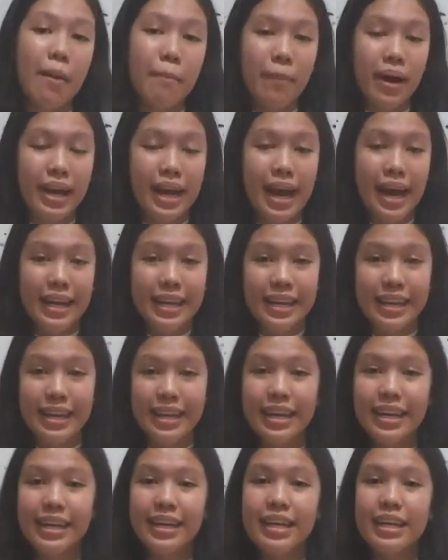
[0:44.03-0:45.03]
Pada hari
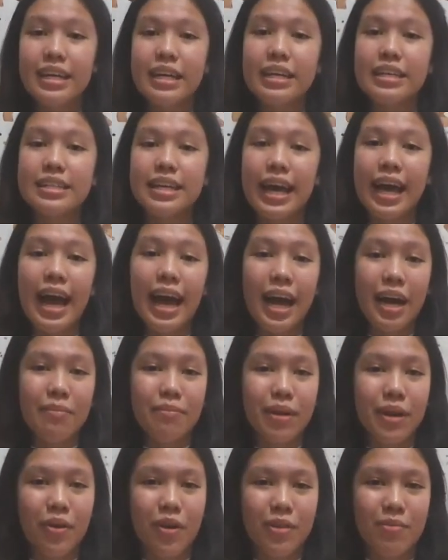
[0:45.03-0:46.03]
ini, saya
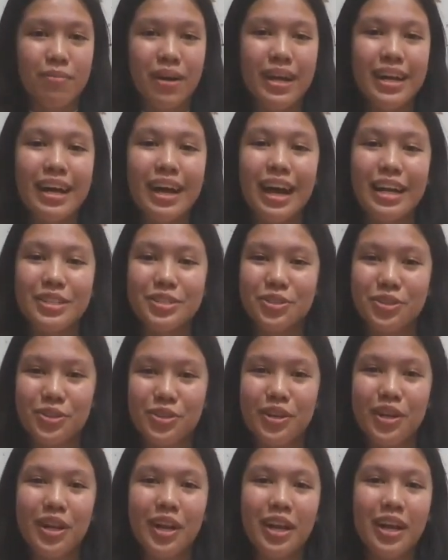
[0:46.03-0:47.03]
akan berkhotbah dengan
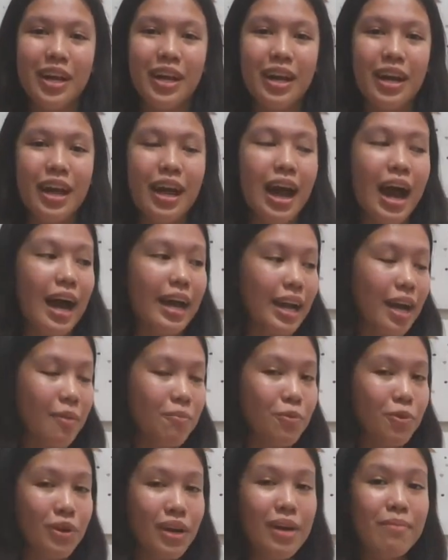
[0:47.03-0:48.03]
judul Anak
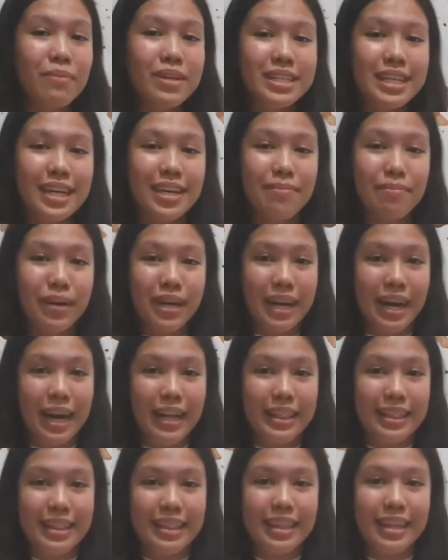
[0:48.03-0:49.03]
Muda Menjadi Berkat.
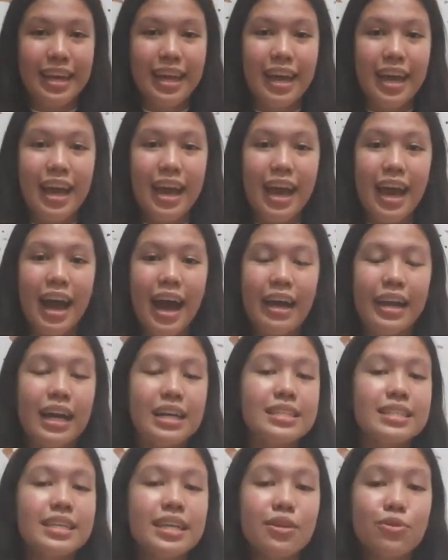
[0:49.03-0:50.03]

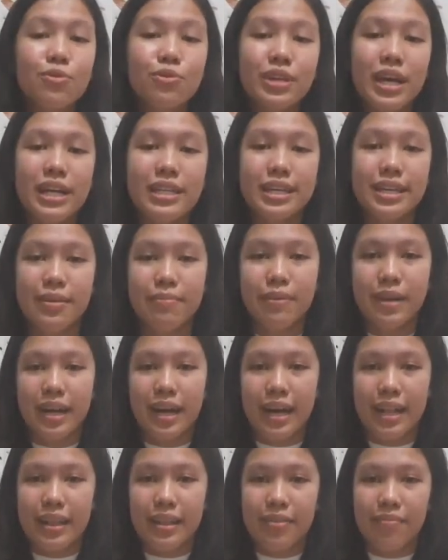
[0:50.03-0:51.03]
Anak si muda jadi
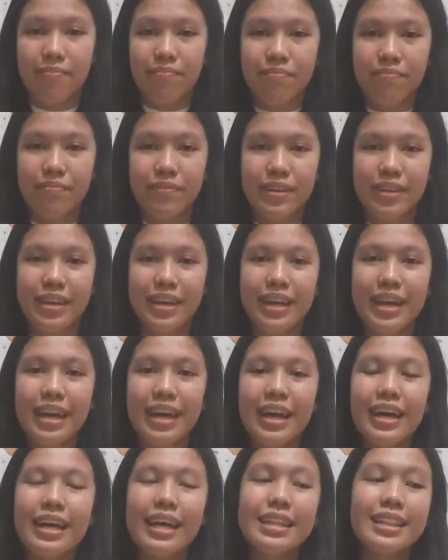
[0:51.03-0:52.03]
berkat.
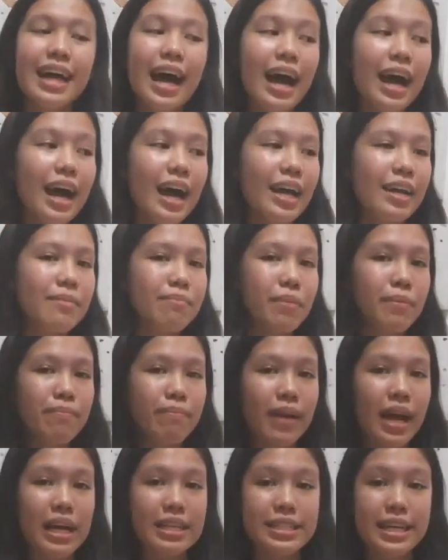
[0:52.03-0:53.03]
Kita akan
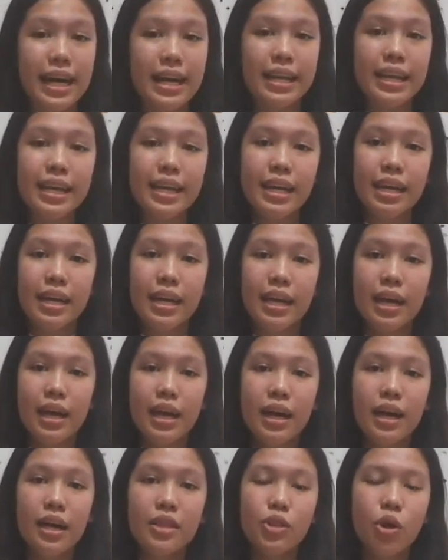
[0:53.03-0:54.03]
mempelajari
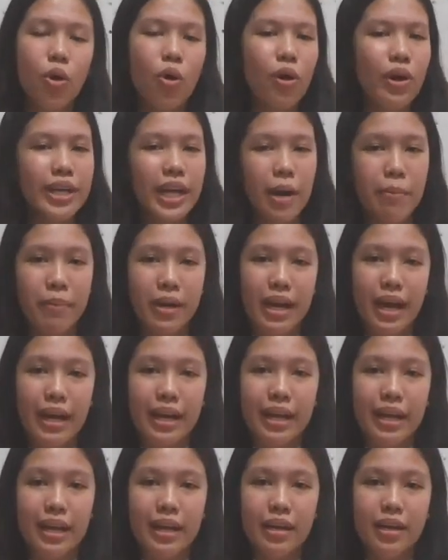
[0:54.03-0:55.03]
tokoh yang
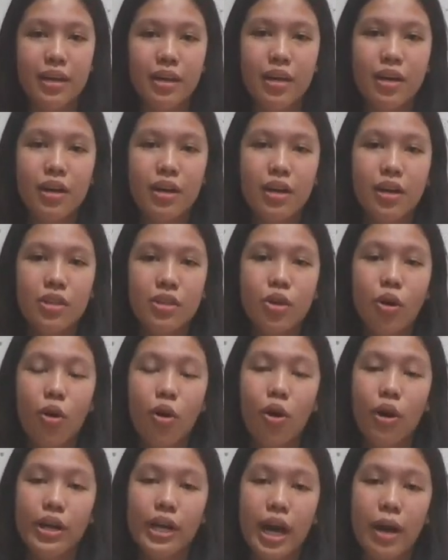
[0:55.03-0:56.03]
menarik,
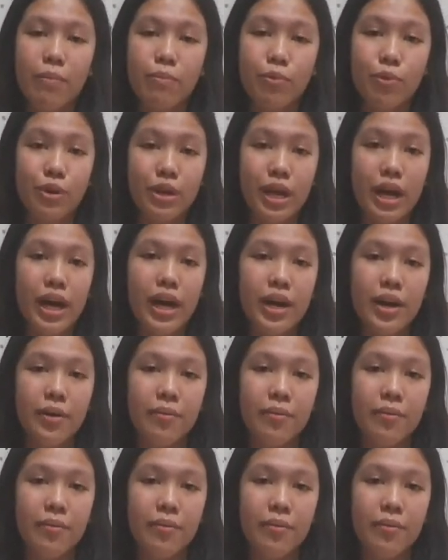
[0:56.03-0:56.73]
tokoh yang muda,